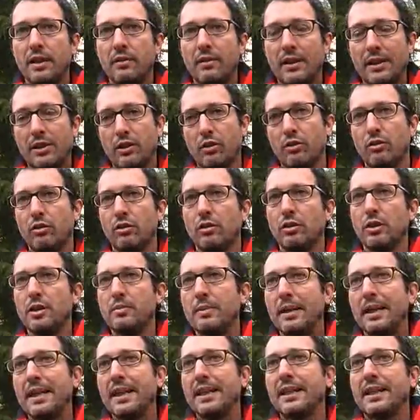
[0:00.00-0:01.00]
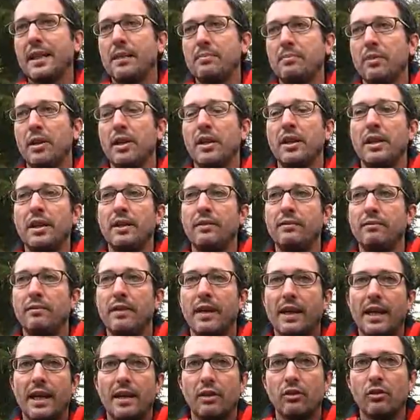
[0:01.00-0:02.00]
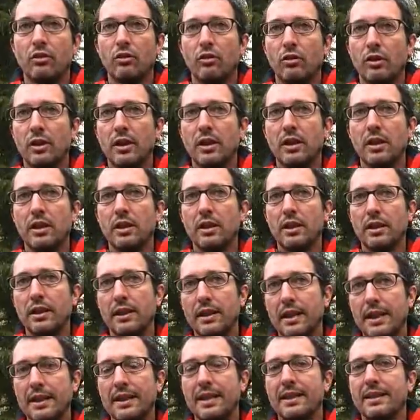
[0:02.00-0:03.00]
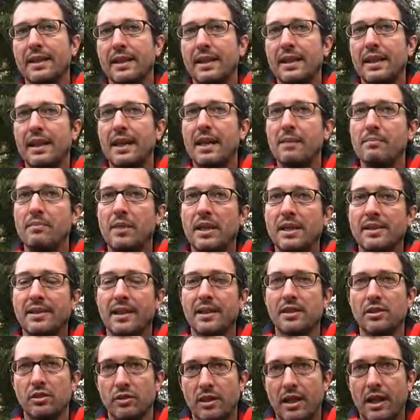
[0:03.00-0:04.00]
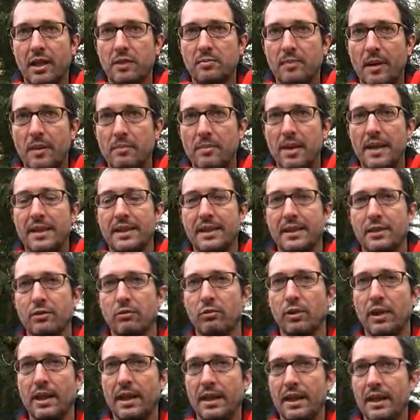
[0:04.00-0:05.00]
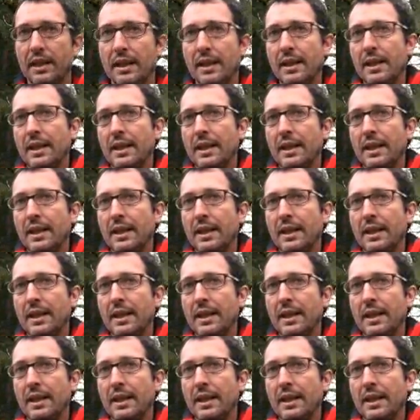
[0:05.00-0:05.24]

quattro dipendenti che poi verranno eh, a detta dell'amministrazione rispalmati sulle,